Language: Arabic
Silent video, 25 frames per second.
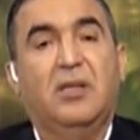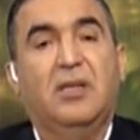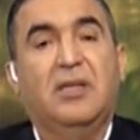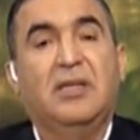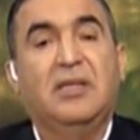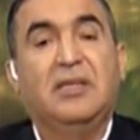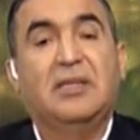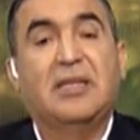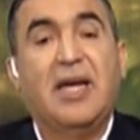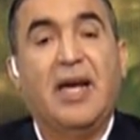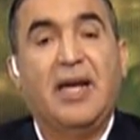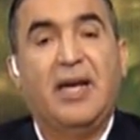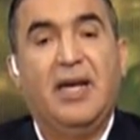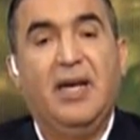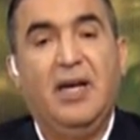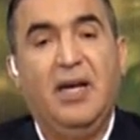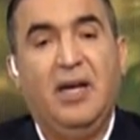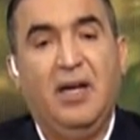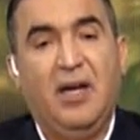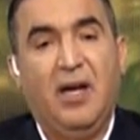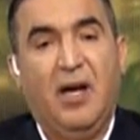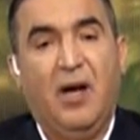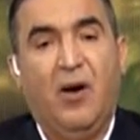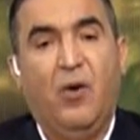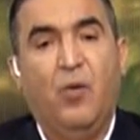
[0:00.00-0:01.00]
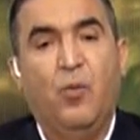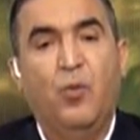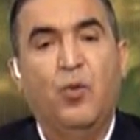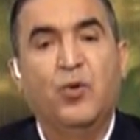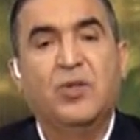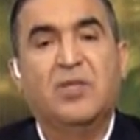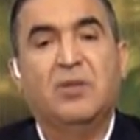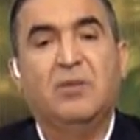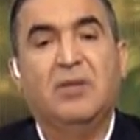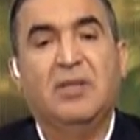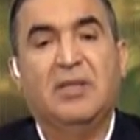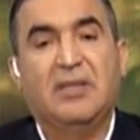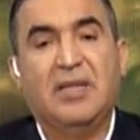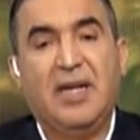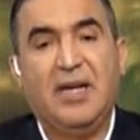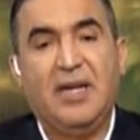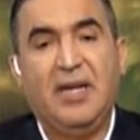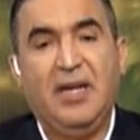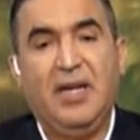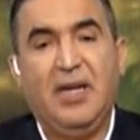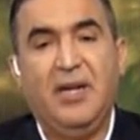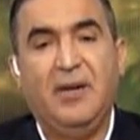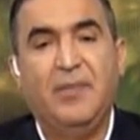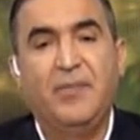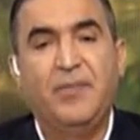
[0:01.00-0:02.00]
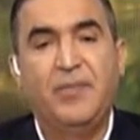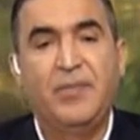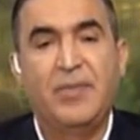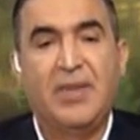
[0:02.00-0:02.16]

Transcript: انتاجها او موسم انتاجها